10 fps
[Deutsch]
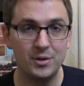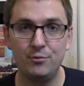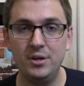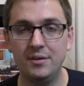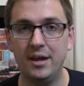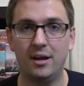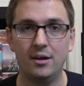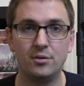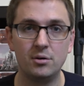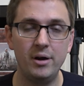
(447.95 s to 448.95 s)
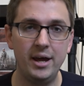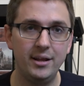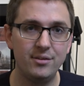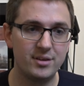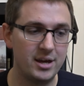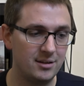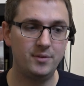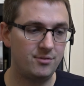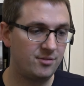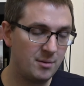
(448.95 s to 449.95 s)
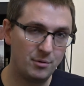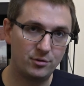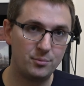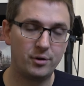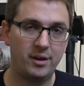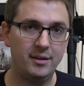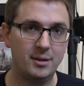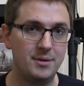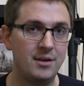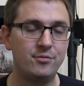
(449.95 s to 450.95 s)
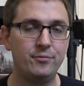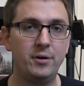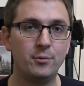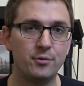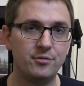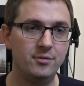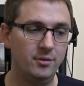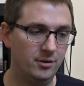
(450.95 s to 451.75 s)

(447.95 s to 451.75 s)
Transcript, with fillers: Vielen Dank an Eurohair Design, dass es hier immer noch die Möglichkeit gibt, das zu verlosen.